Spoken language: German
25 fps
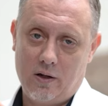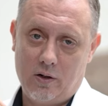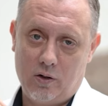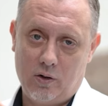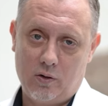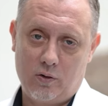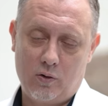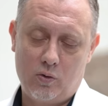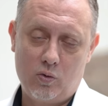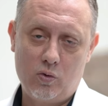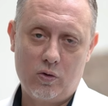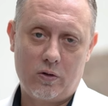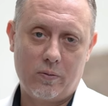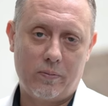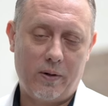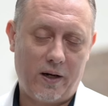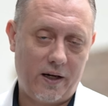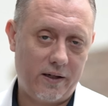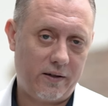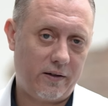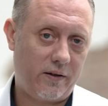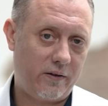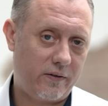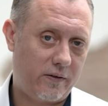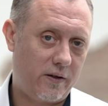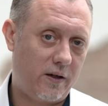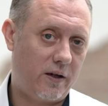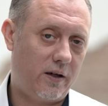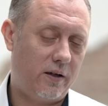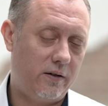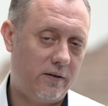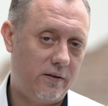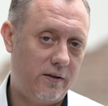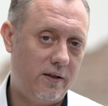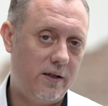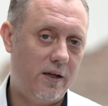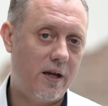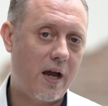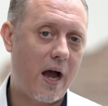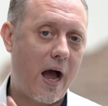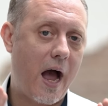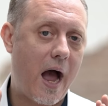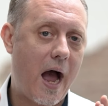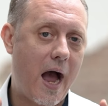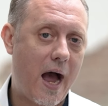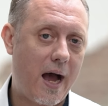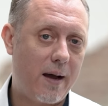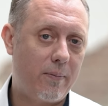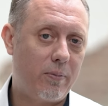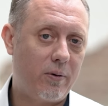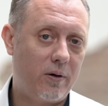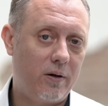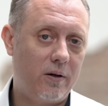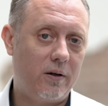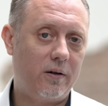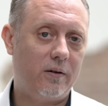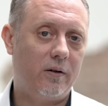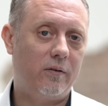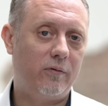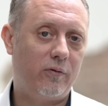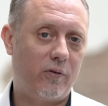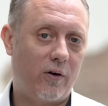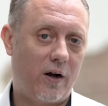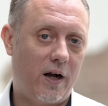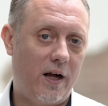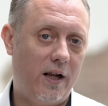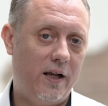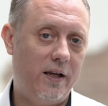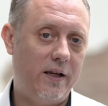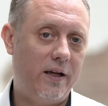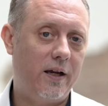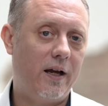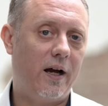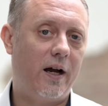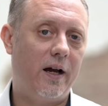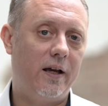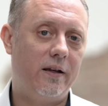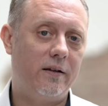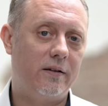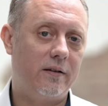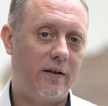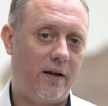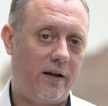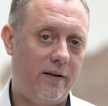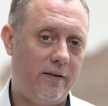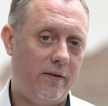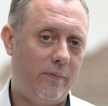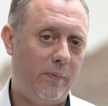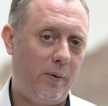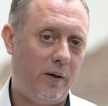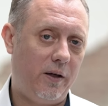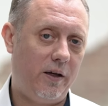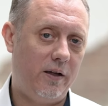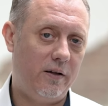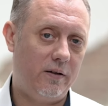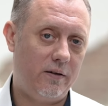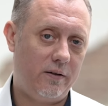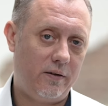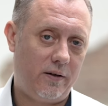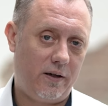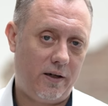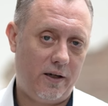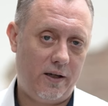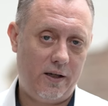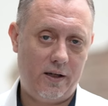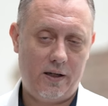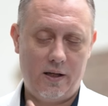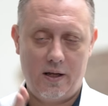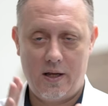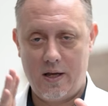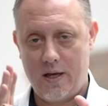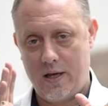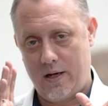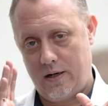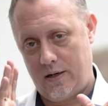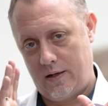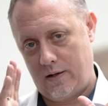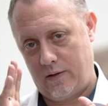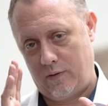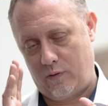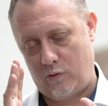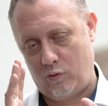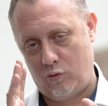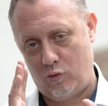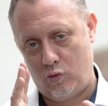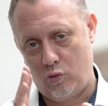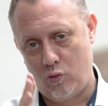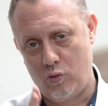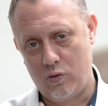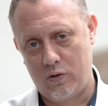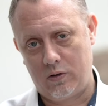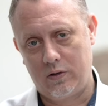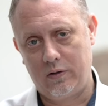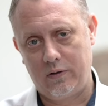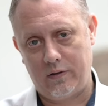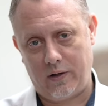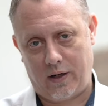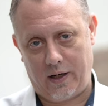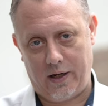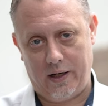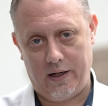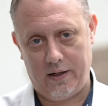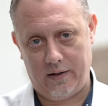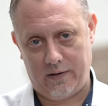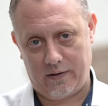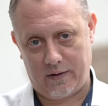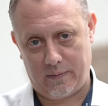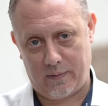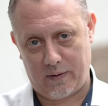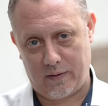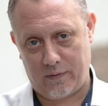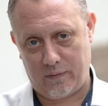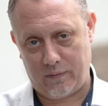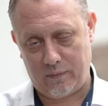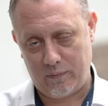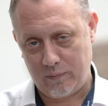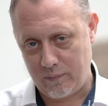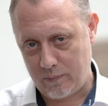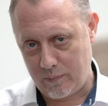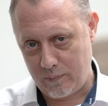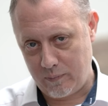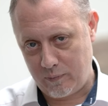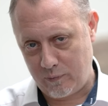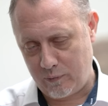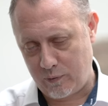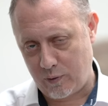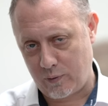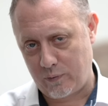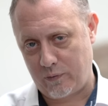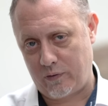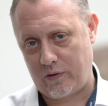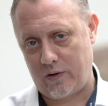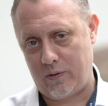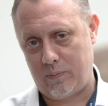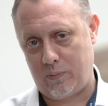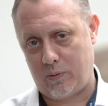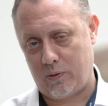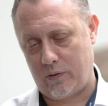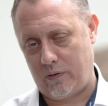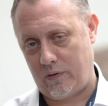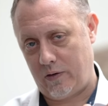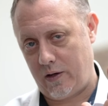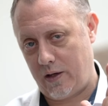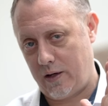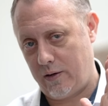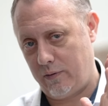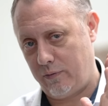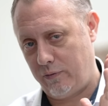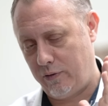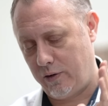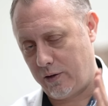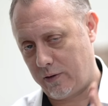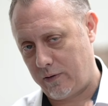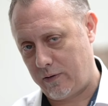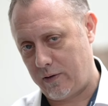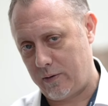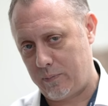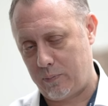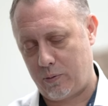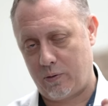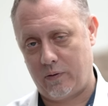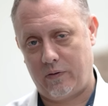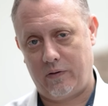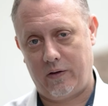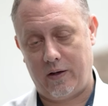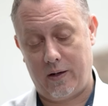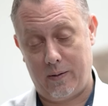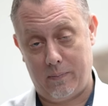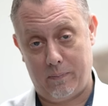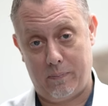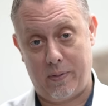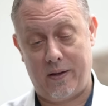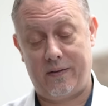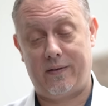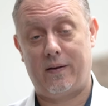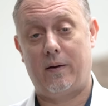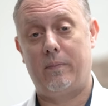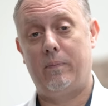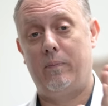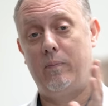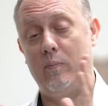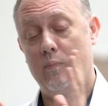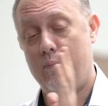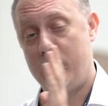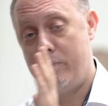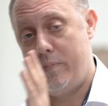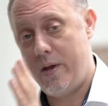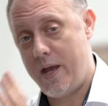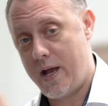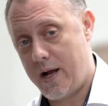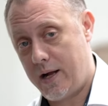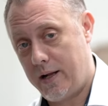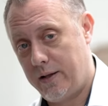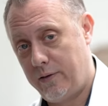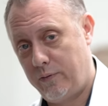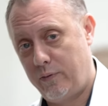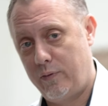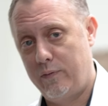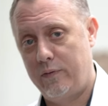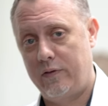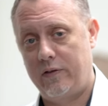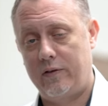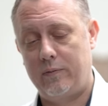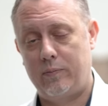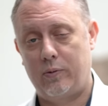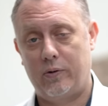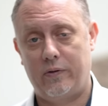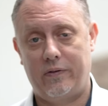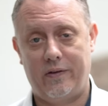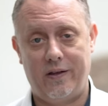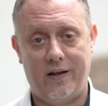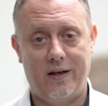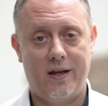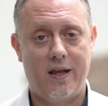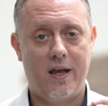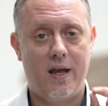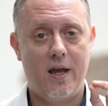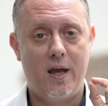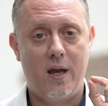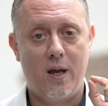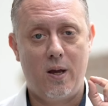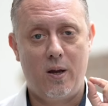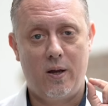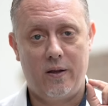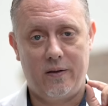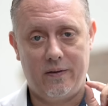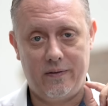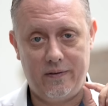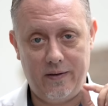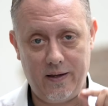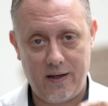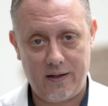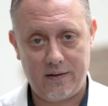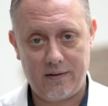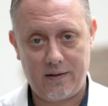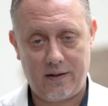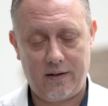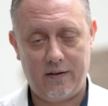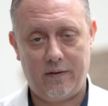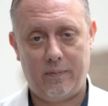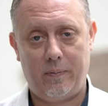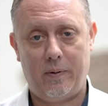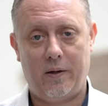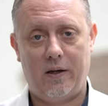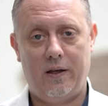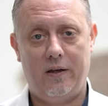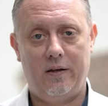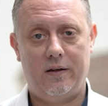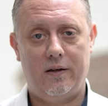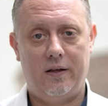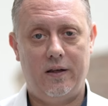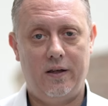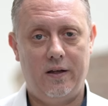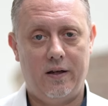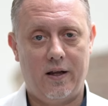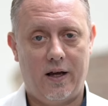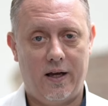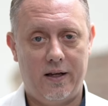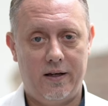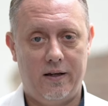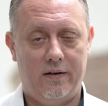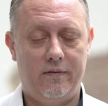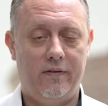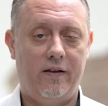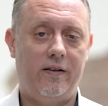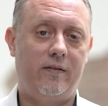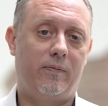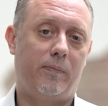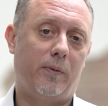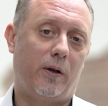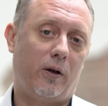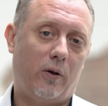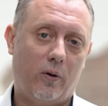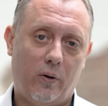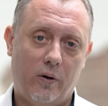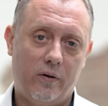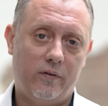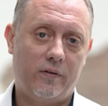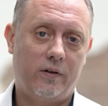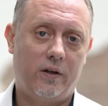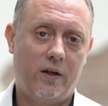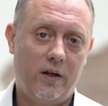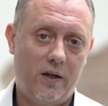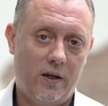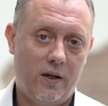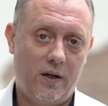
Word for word: eine gute Beitragsgarantie, aber vor allen Dingen einen transparenten Teil, der zu guten Teilen, ich sage mal 50 Prozent, 40 Prozent, besser, mehr als 50 Prozent, sehr transparent in ein Investment läuft.